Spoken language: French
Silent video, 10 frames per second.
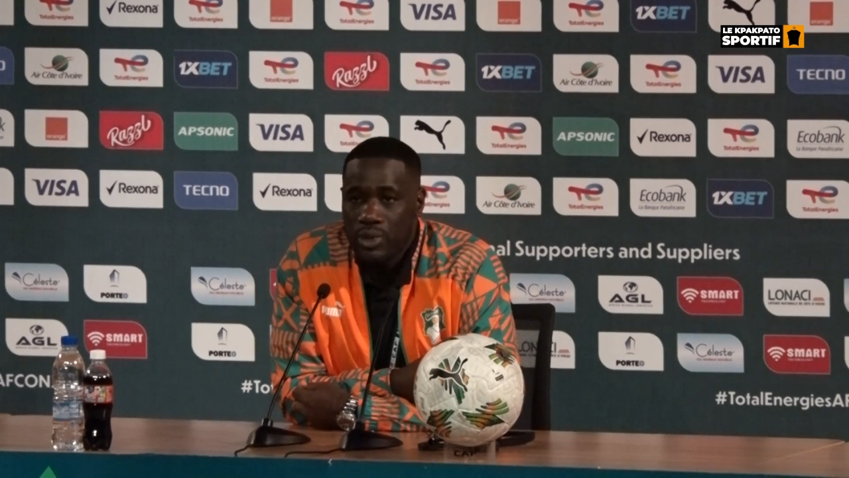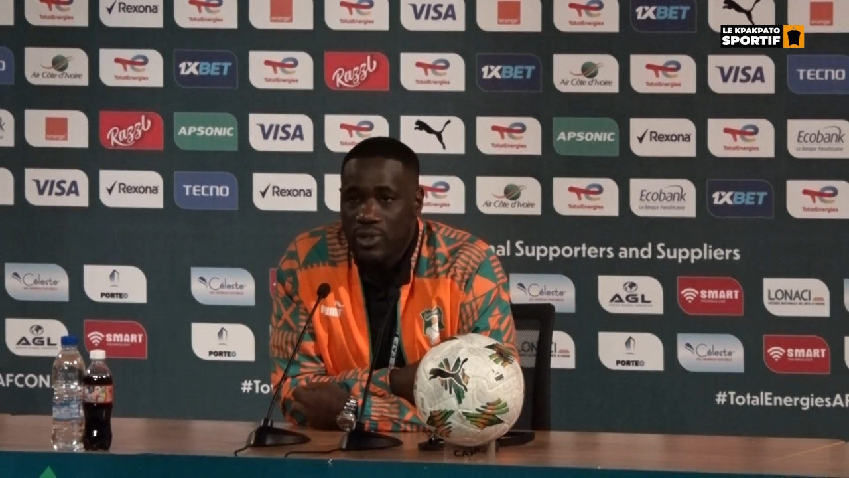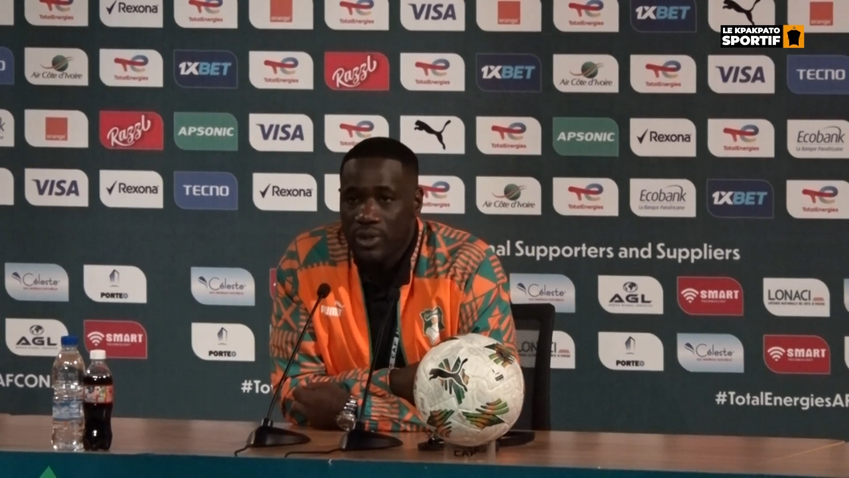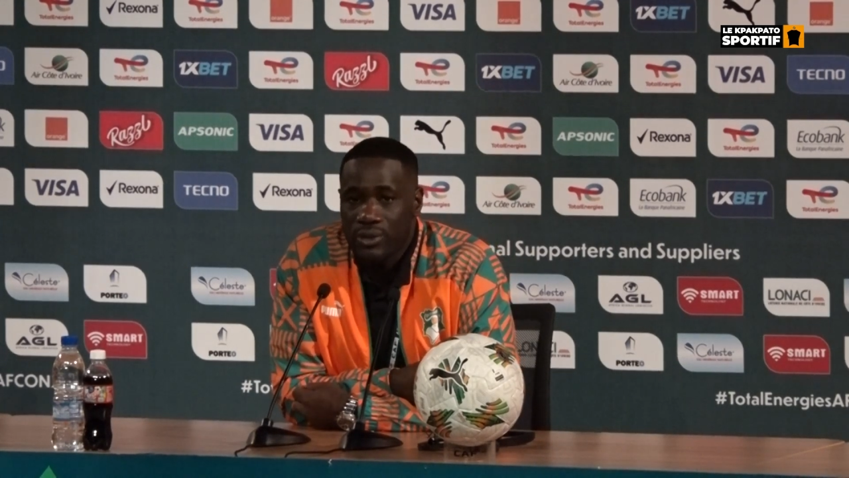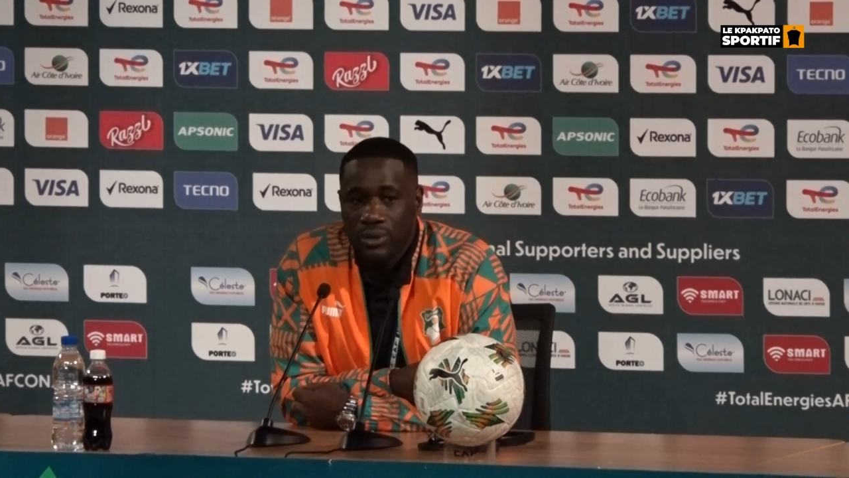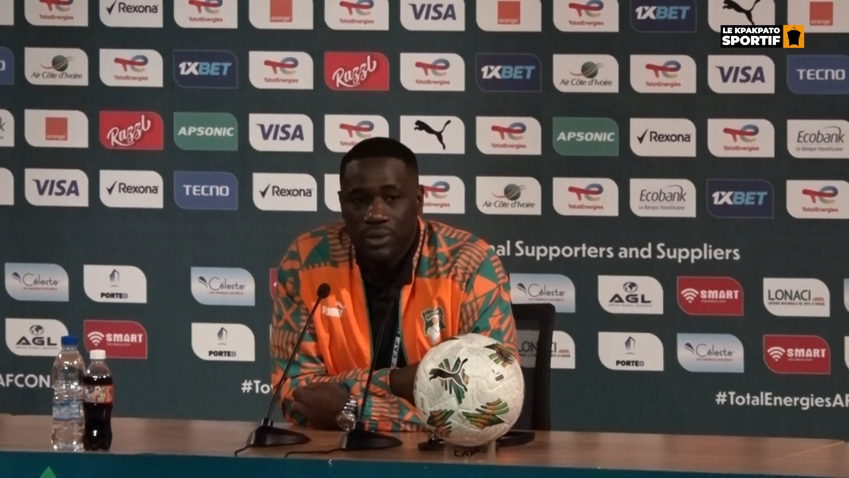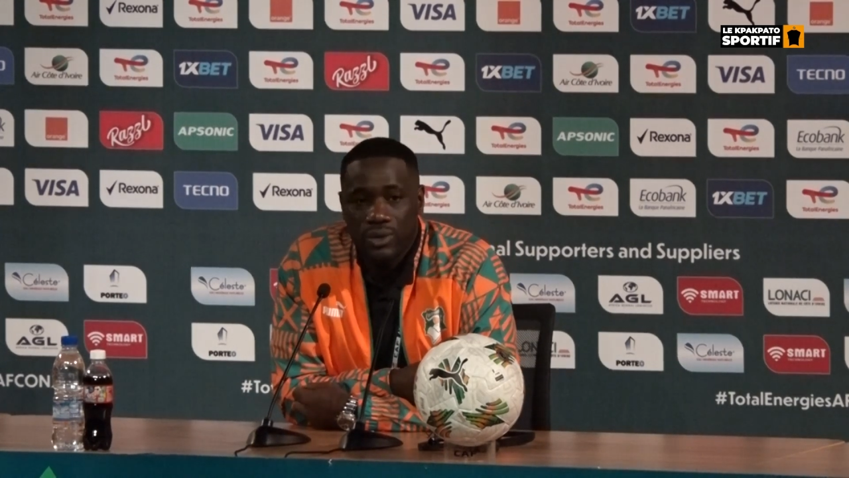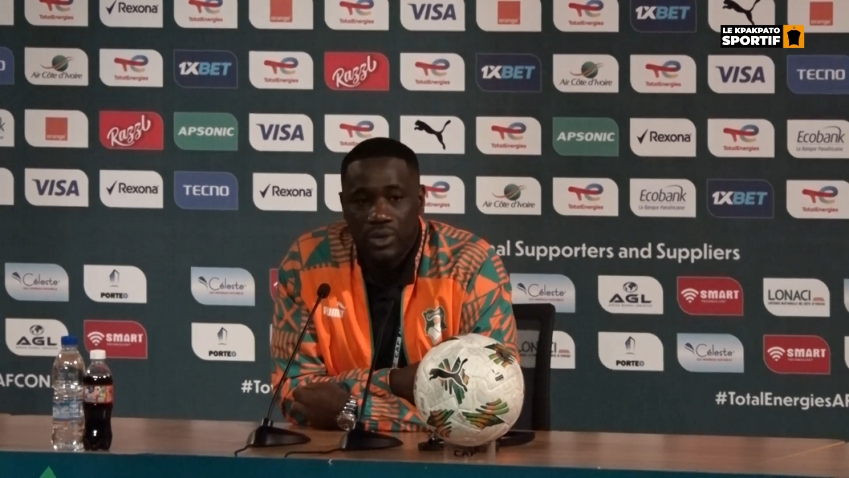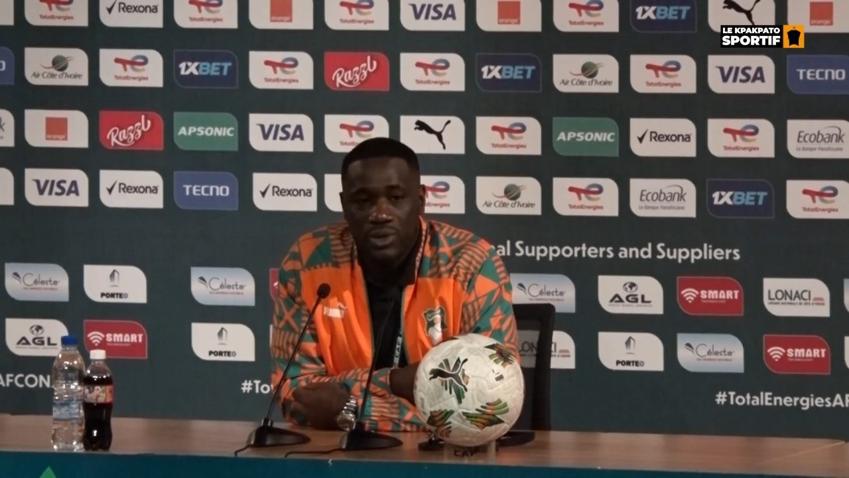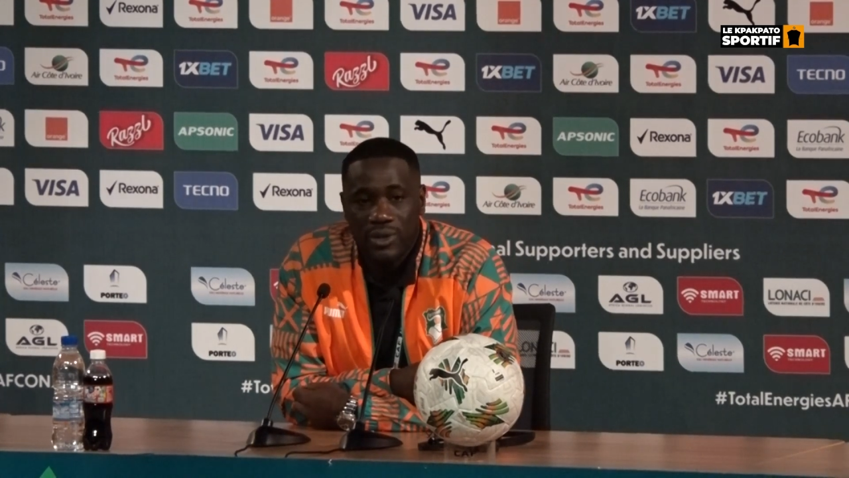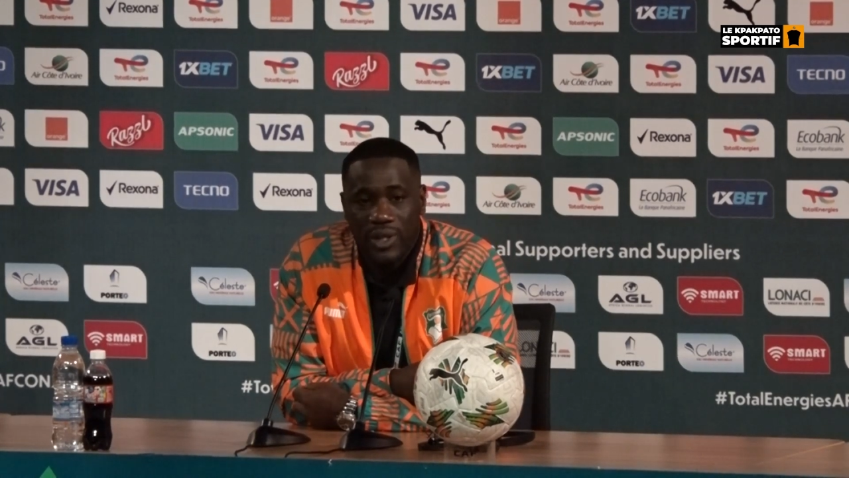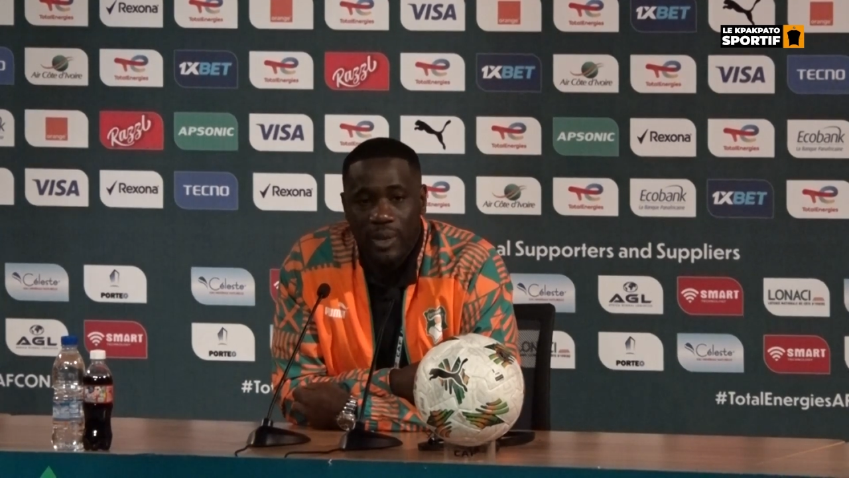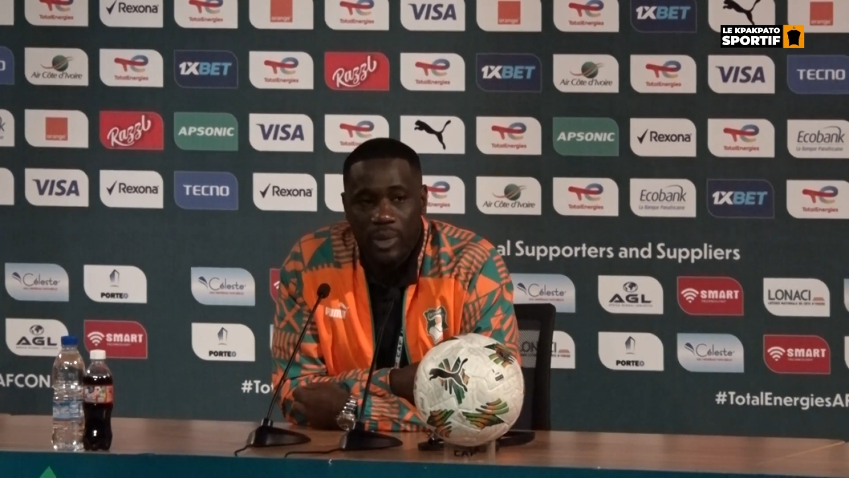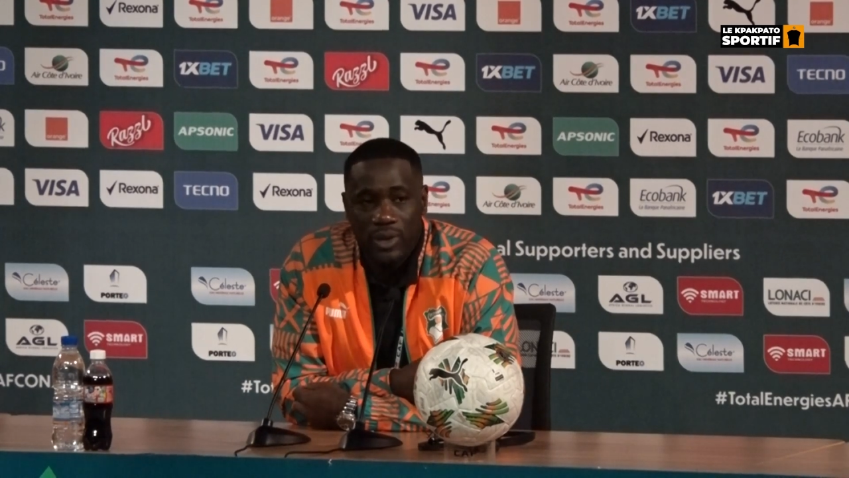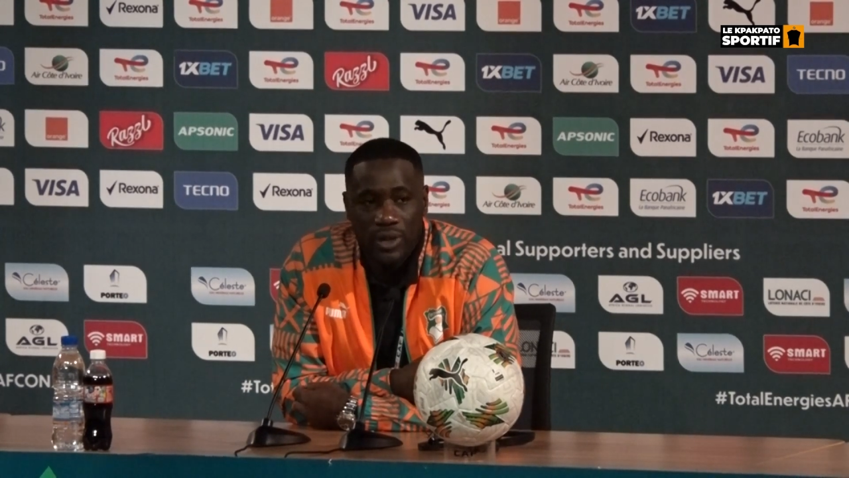se sentent se sentent
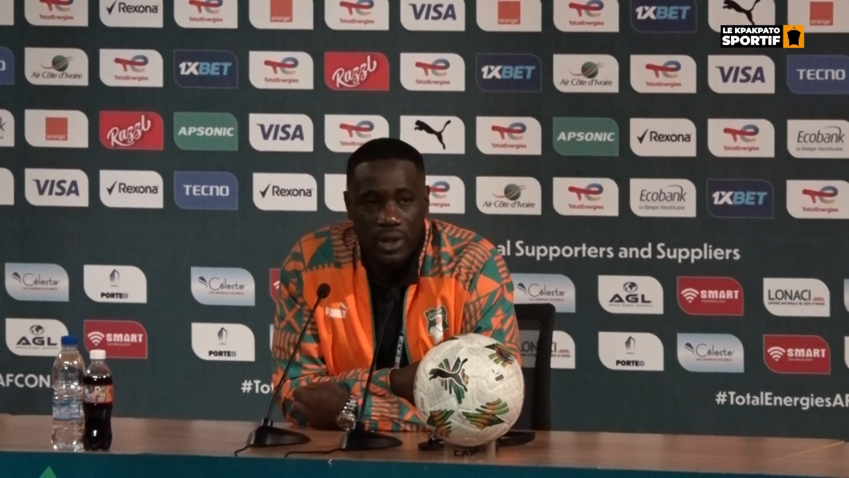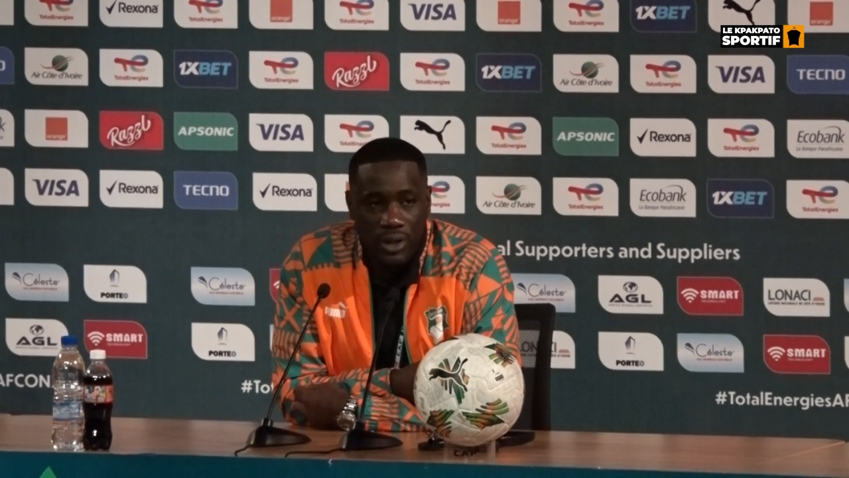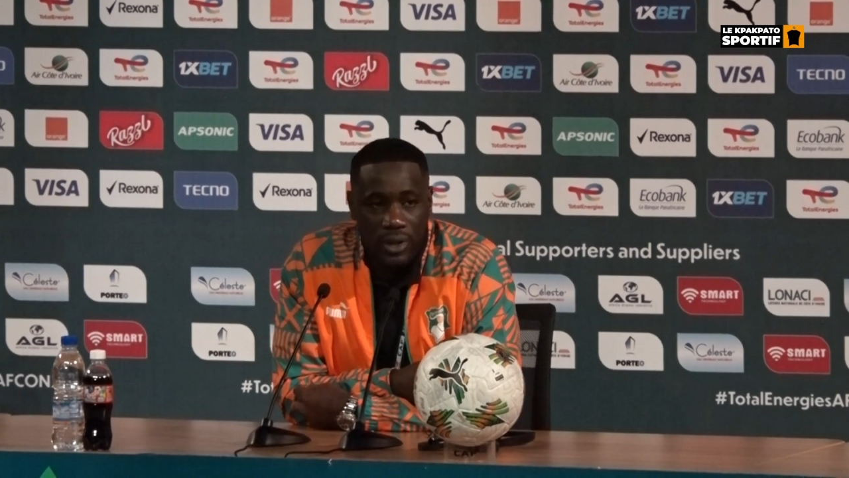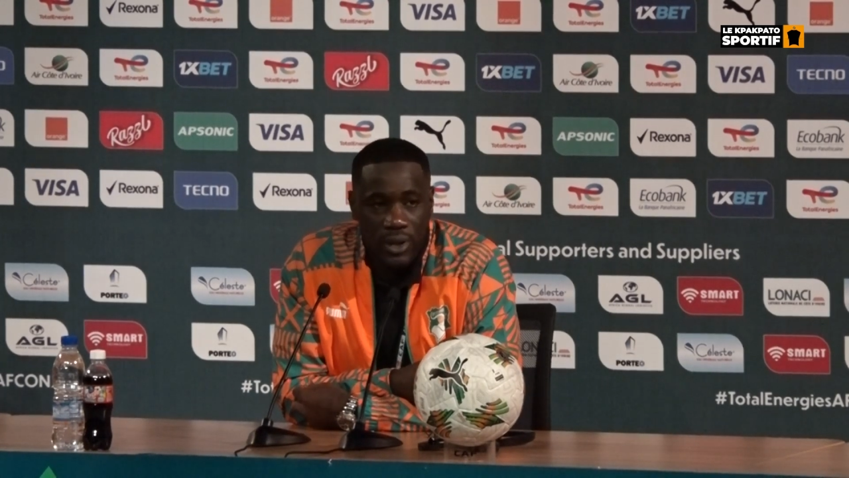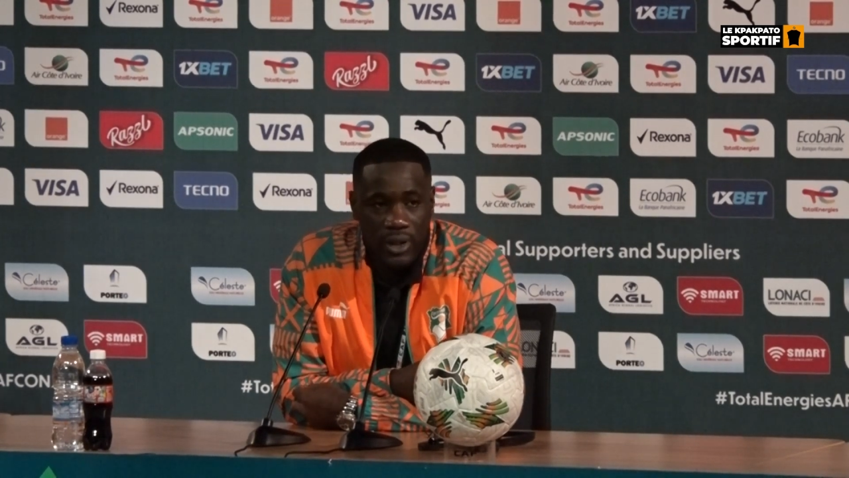importants